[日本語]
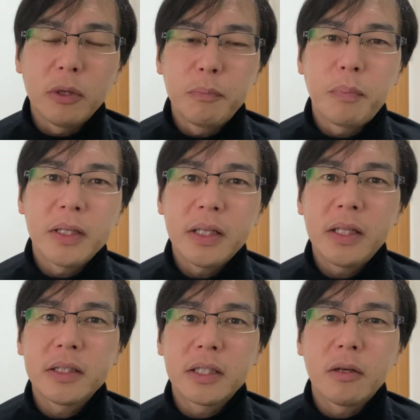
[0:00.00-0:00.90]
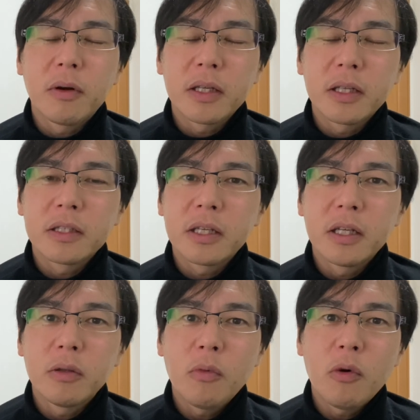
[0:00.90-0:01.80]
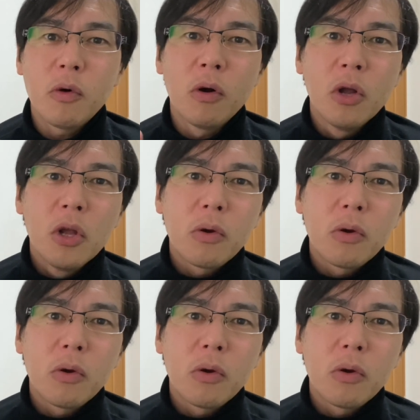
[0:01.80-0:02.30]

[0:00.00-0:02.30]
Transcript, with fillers: もいっぱい出てきちゃうわけですけれども、